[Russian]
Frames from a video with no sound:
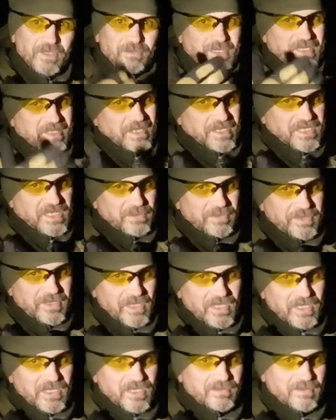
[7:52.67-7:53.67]
Вследствие
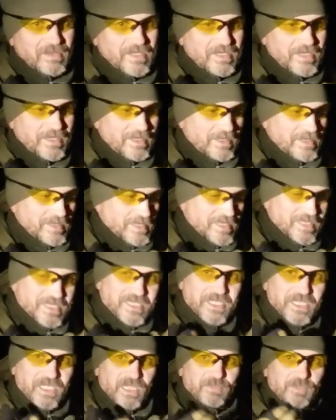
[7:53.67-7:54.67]
этого
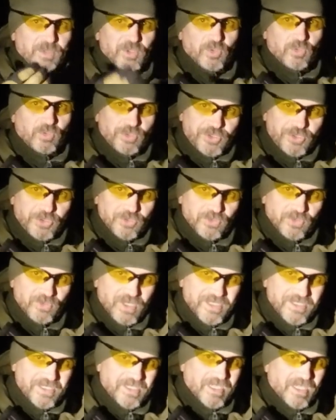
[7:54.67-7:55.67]
стрельбы ночью,
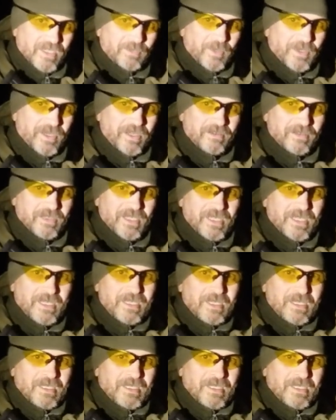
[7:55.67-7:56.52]
они, как правило,